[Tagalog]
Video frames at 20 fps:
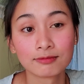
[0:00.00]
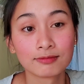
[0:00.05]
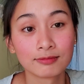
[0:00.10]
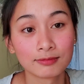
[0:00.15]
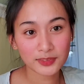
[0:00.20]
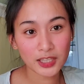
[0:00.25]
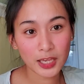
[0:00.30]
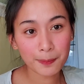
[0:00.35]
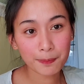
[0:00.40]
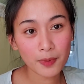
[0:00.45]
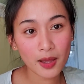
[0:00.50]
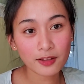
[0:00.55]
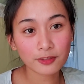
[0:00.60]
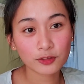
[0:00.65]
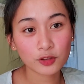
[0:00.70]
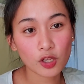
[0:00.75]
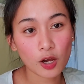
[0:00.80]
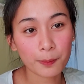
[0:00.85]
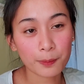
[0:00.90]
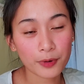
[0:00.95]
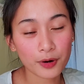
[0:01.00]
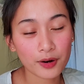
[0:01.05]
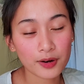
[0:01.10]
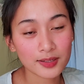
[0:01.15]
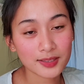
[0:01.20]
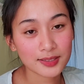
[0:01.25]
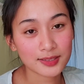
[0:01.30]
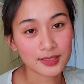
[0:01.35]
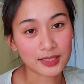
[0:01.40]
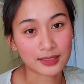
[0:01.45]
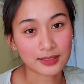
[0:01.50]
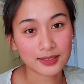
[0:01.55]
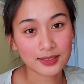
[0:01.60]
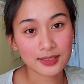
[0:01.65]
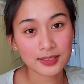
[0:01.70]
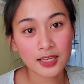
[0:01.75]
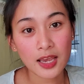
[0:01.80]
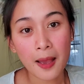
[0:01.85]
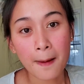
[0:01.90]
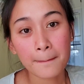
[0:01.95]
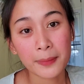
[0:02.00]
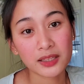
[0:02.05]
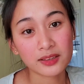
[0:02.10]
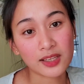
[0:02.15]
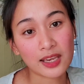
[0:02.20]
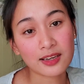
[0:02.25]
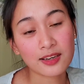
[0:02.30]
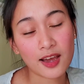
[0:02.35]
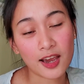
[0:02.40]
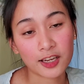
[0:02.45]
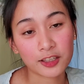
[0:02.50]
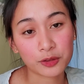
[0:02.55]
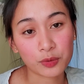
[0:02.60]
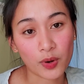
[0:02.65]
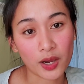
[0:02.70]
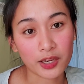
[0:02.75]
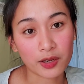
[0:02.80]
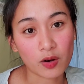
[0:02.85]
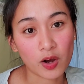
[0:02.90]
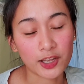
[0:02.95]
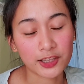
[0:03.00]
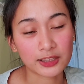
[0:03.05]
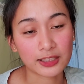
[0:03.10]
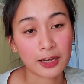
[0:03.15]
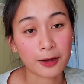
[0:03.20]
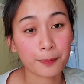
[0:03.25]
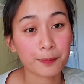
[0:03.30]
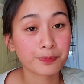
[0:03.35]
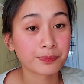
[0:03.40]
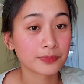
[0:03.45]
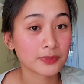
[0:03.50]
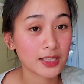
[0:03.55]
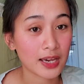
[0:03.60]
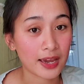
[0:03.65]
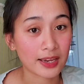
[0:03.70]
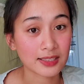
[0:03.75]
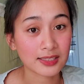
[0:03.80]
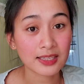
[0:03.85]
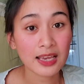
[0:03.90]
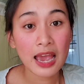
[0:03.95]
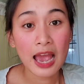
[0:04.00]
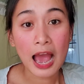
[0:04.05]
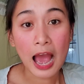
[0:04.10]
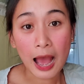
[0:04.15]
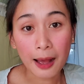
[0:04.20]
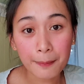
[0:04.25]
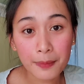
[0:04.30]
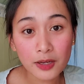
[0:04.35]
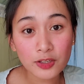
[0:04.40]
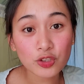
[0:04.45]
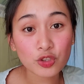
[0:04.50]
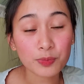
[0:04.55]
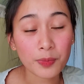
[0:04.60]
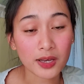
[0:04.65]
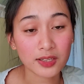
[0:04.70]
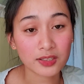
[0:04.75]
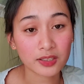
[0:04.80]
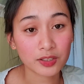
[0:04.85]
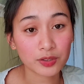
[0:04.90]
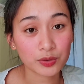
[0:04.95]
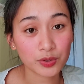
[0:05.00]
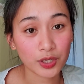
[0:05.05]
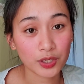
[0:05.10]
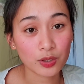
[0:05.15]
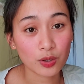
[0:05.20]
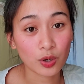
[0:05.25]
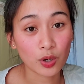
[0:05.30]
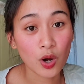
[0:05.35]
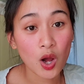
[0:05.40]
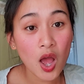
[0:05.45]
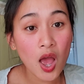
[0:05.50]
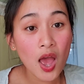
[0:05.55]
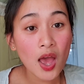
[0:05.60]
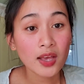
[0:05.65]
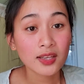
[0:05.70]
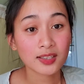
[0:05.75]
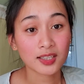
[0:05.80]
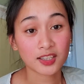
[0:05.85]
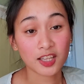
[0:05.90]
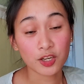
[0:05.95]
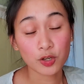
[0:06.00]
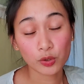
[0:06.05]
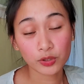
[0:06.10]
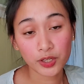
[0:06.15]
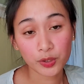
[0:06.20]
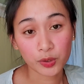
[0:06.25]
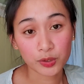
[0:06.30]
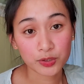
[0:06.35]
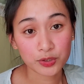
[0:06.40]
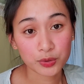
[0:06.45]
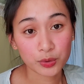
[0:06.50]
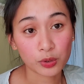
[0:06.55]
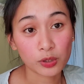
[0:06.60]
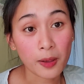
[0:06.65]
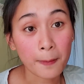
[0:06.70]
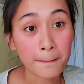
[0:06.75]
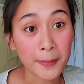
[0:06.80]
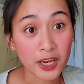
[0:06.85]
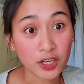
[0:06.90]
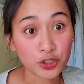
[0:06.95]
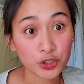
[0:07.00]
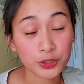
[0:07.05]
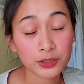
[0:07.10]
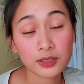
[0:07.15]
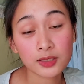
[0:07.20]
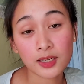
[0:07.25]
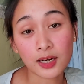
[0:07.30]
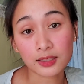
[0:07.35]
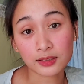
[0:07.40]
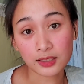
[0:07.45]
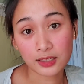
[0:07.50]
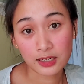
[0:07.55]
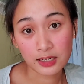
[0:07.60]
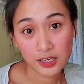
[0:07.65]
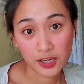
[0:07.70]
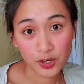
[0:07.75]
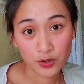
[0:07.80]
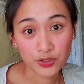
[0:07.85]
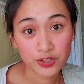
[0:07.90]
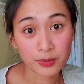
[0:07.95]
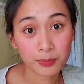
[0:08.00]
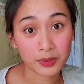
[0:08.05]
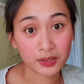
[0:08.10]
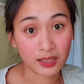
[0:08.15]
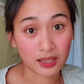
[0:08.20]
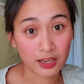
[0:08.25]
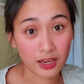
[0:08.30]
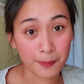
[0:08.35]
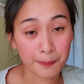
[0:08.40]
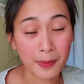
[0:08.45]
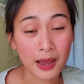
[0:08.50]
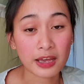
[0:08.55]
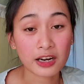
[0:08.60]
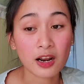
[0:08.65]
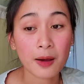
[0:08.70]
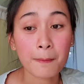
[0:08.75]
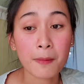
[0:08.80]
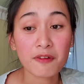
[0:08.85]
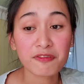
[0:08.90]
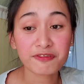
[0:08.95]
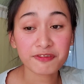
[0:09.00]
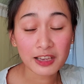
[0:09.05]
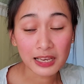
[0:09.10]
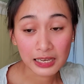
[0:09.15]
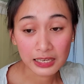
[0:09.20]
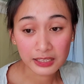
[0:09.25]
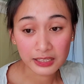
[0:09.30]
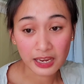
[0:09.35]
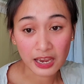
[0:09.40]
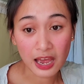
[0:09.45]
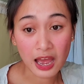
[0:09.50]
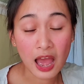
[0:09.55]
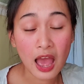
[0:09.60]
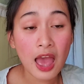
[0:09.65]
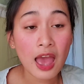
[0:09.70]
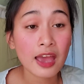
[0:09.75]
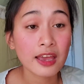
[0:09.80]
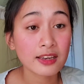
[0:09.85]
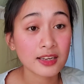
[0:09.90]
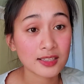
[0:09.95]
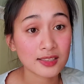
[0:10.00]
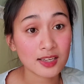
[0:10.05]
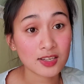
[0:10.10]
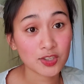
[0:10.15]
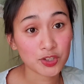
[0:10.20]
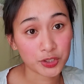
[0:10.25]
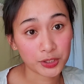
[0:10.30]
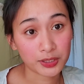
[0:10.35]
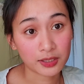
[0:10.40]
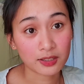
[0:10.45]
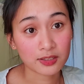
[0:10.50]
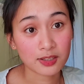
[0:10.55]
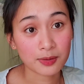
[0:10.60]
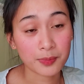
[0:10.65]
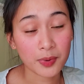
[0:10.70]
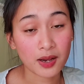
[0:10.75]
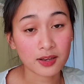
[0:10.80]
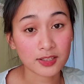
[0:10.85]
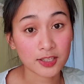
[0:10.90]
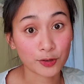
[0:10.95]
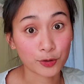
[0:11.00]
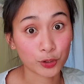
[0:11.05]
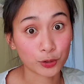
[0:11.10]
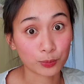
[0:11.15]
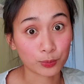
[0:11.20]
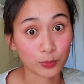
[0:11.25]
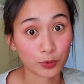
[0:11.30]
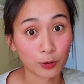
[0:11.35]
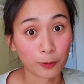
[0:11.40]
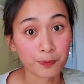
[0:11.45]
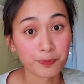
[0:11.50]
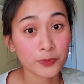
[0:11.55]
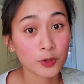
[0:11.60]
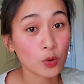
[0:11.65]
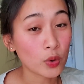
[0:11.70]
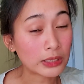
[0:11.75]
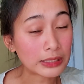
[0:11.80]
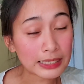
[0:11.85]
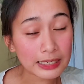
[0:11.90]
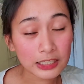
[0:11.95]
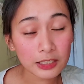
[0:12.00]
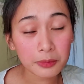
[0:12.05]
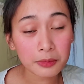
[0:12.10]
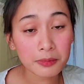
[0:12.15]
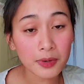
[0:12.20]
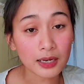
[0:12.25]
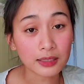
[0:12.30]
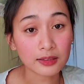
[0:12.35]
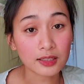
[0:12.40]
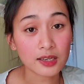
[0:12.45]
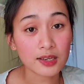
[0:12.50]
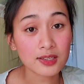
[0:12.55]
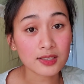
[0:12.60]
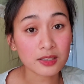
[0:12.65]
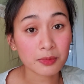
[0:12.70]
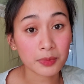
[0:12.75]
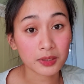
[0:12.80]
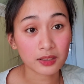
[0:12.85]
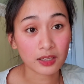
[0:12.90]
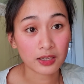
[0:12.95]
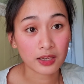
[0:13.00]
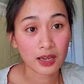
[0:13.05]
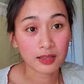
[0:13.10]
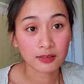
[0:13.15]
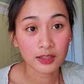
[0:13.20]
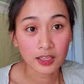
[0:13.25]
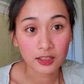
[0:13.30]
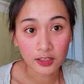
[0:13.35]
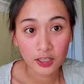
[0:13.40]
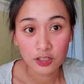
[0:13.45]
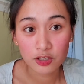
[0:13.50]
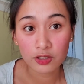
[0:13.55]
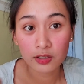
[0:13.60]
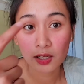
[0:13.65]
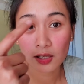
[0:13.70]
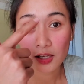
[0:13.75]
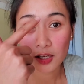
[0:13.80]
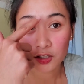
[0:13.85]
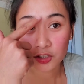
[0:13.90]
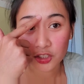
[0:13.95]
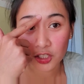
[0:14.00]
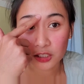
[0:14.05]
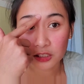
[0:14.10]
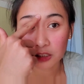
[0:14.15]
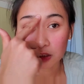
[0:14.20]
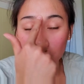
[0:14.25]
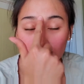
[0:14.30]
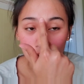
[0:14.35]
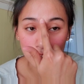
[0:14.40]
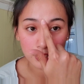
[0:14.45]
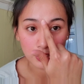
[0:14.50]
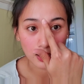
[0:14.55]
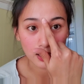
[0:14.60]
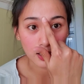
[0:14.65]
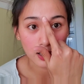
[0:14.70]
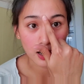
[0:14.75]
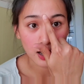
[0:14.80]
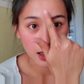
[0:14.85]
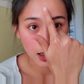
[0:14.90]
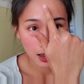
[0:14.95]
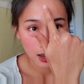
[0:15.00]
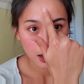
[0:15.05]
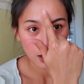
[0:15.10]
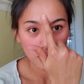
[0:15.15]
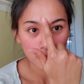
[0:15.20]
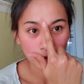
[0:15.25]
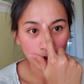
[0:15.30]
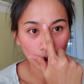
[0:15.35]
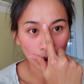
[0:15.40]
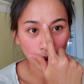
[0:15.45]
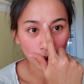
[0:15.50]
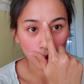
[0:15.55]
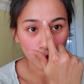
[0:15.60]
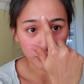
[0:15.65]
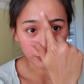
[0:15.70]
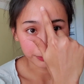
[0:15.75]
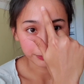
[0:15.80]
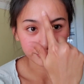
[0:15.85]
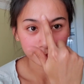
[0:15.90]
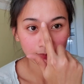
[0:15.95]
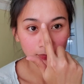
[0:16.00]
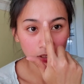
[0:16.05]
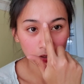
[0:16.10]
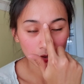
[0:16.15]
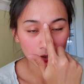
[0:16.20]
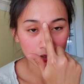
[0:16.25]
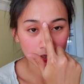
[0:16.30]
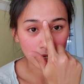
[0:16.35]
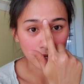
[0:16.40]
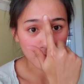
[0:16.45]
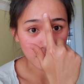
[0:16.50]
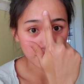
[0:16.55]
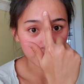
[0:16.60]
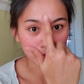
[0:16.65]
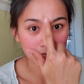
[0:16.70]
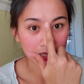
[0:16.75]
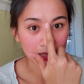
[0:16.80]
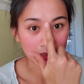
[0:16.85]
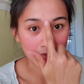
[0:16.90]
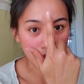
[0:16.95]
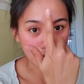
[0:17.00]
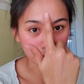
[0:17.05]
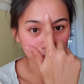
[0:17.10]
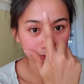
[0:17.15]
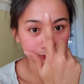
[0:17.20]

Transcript: Tip number 6. Maintain eye to -eye contact. Guys, habang sumasagot kayo, sa tanong ni Consul, make sure na nakatingin kayo sa mata niya para ma-feel niya na sincere ka sa mga sagot mo. Kung hindi ka naman makatingin sa mata niya, tingnan niyo na lang siya dito sa noo, dito sa gitna.